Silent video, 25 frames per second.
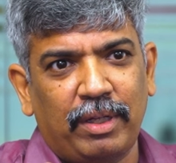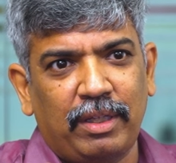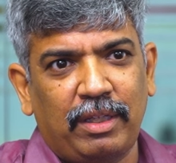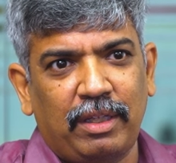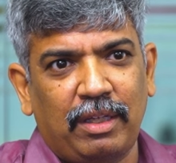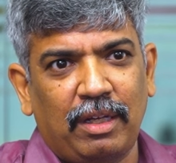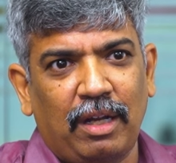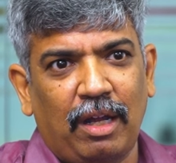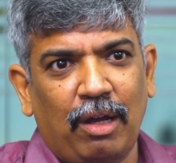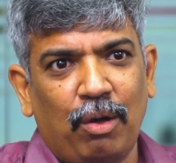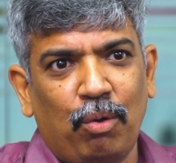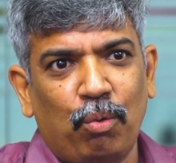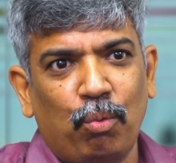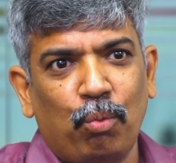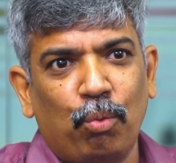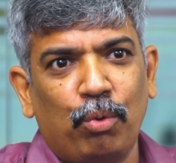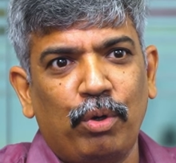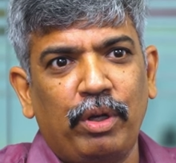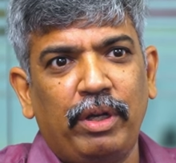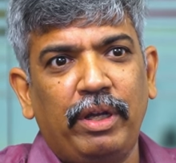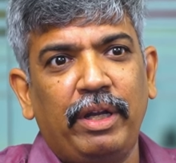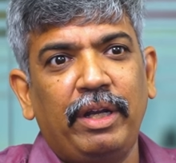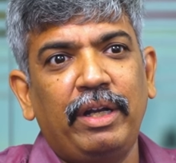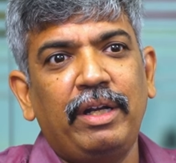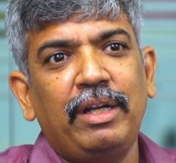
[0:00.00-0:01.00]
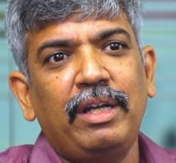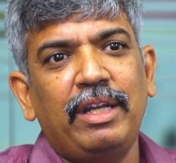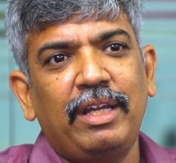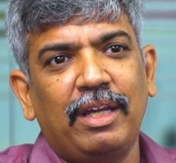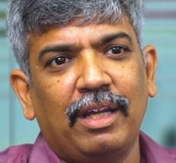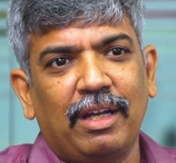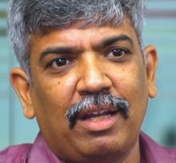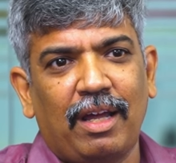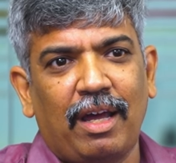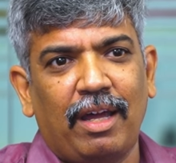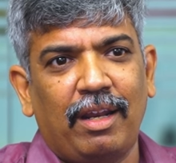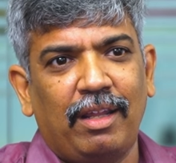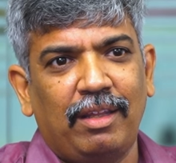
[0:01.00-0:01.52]
பார்த்தீங்கன்னா ஒரு
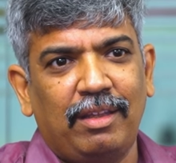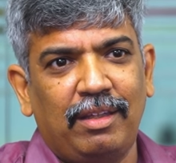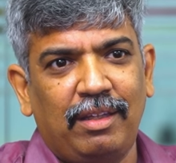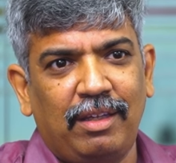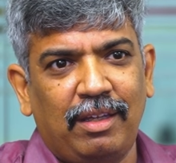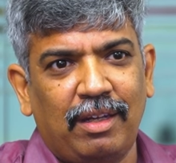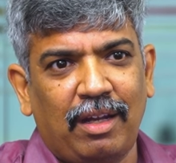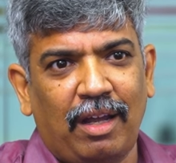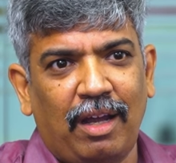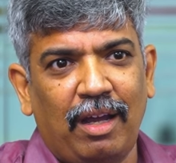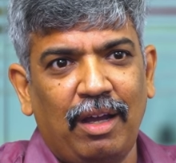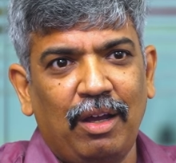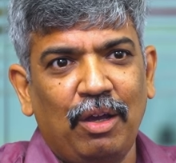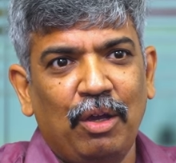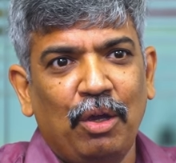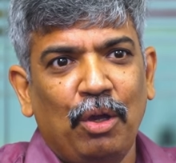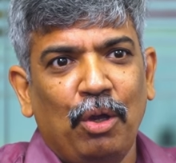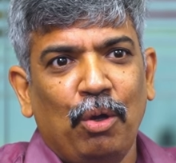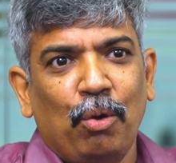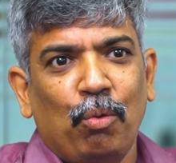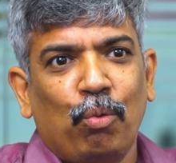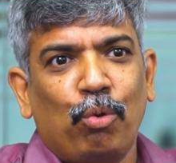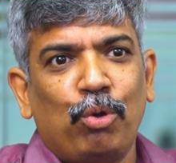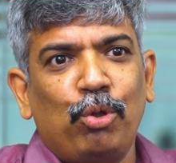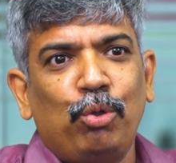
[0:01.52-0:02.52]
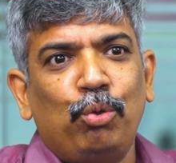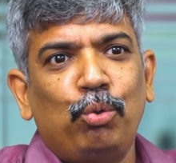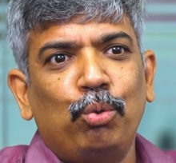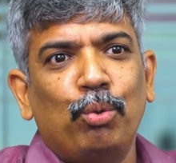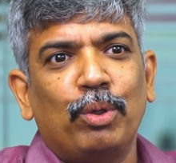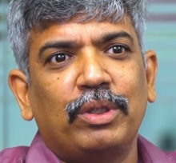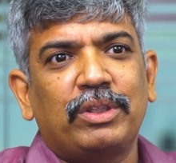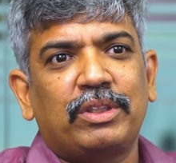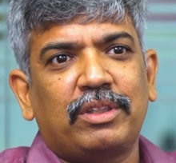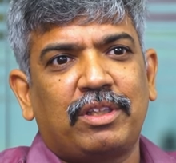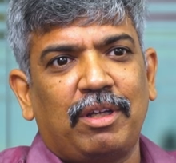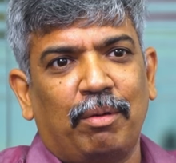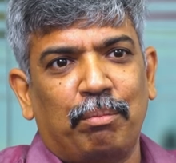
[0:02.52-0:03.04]
இந்தியனாக இருந்தீங்கன்னா ஒரு
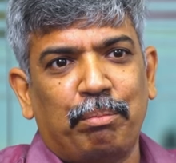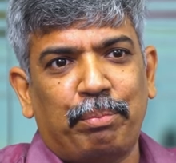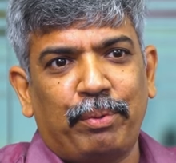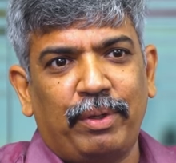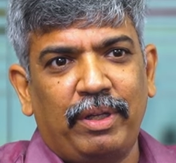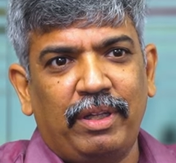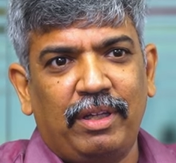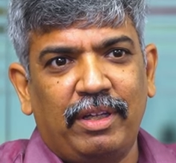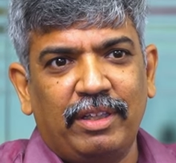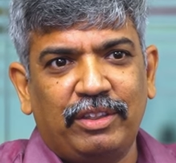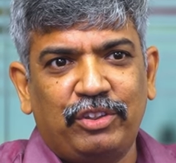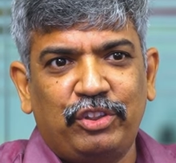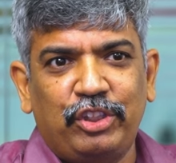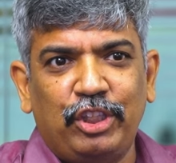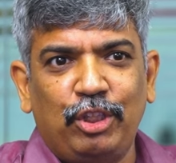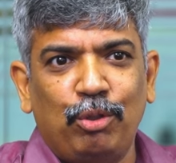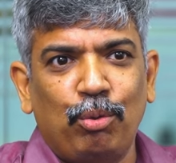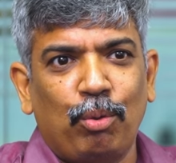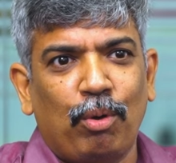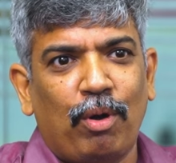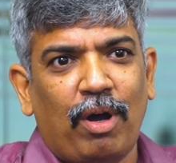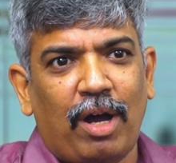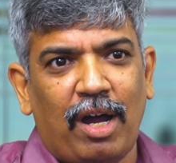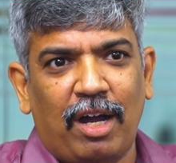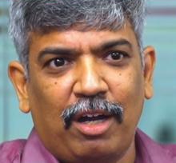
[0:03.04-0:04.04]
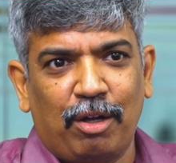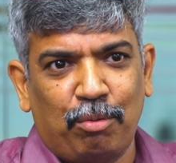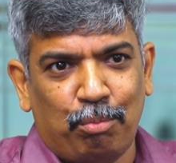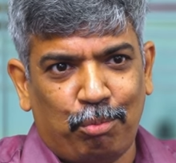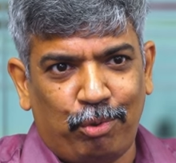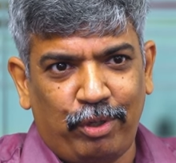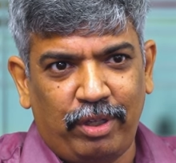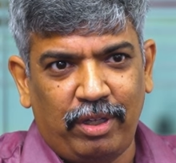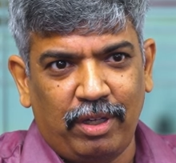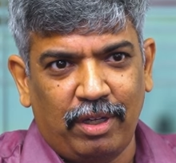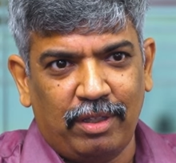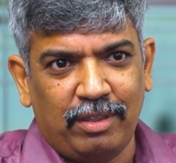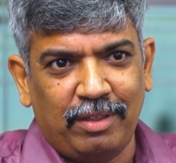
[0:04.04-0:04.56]
யூஎஸ் கம்பெனிக்கு சிஓ ஆக
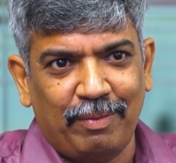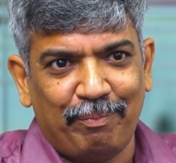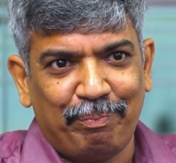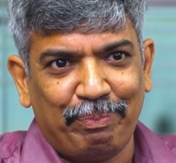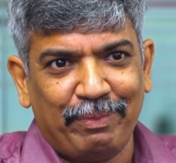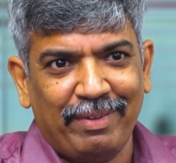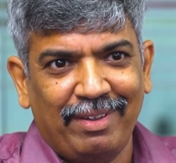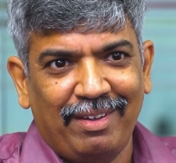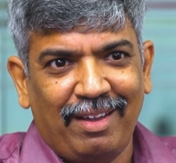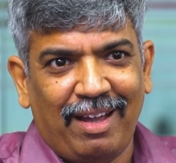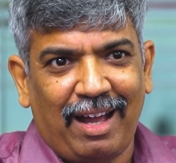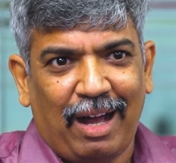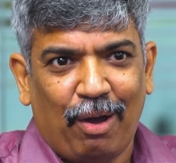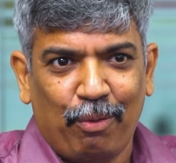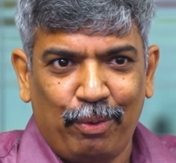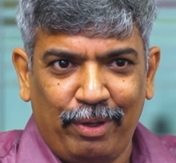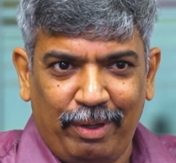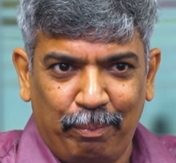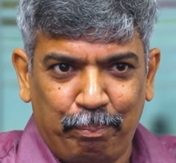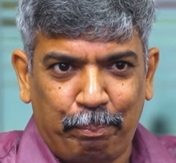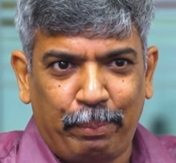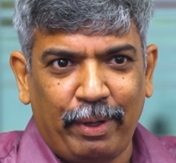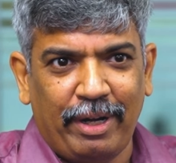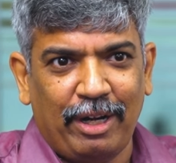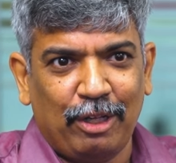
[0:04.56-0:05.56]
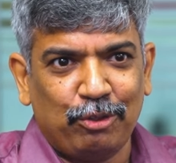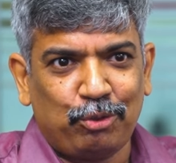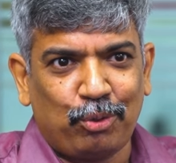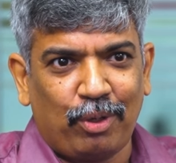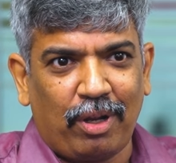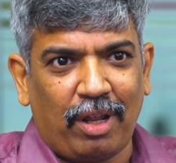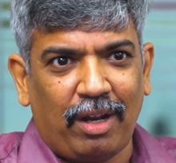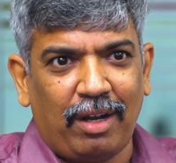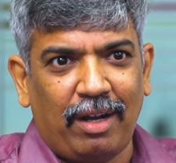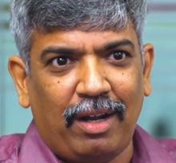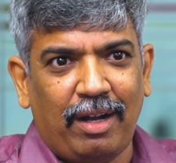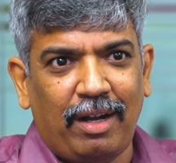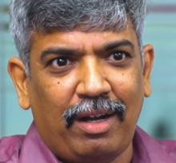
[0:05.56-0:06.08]
முடியாது அவர் இப்போ என்ன
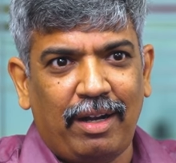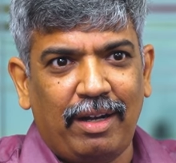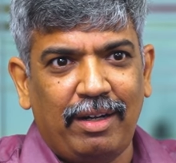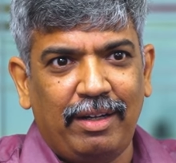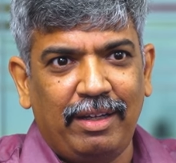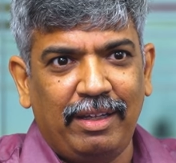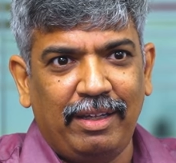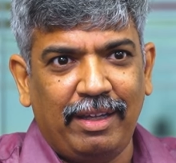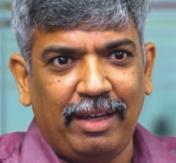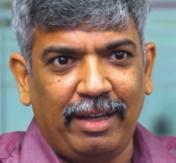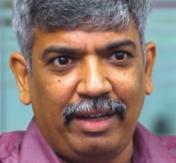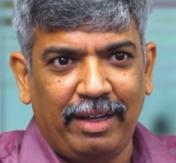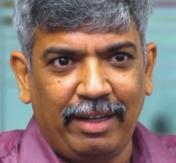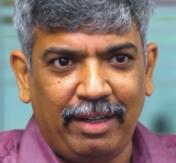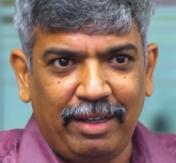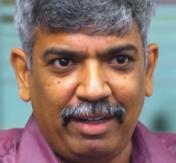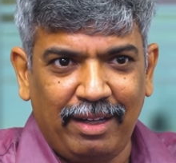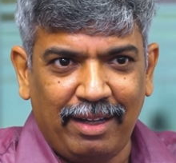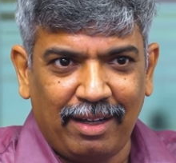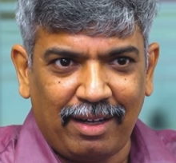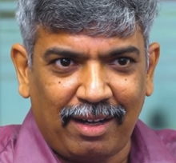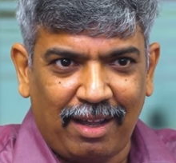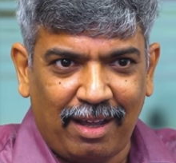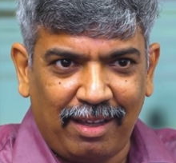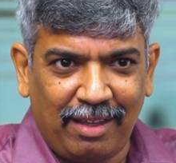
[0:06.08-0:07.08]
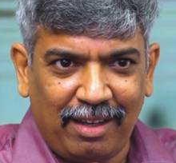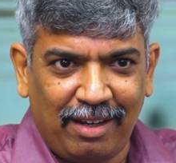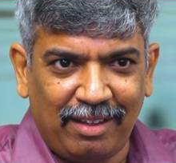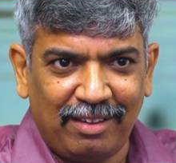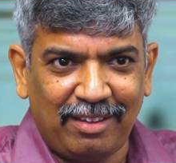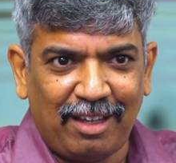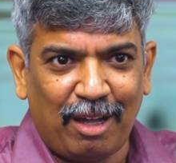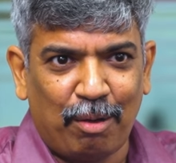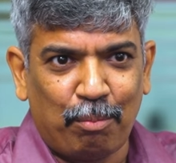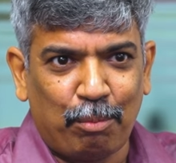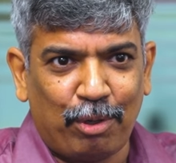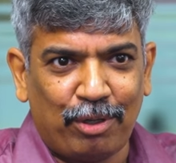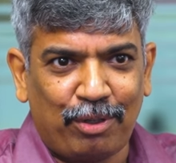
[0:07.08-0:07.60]
சொல்கிறாருன்னா நீங்கள் இந்தியனாக
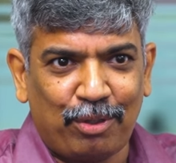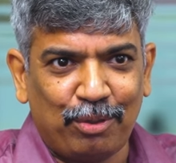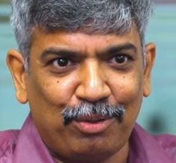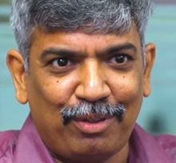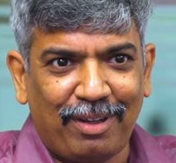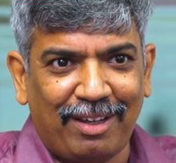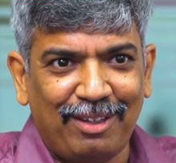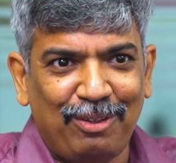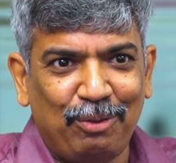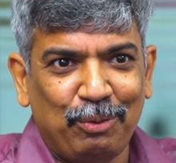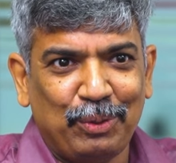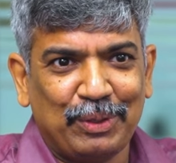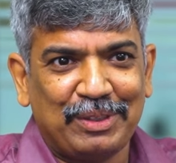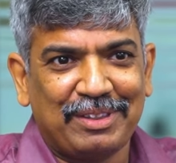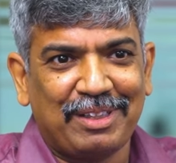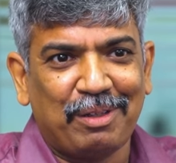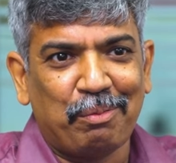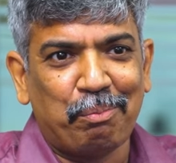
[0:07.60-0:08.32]
இருந்தால் மட்டும்தான் யூஎஸ்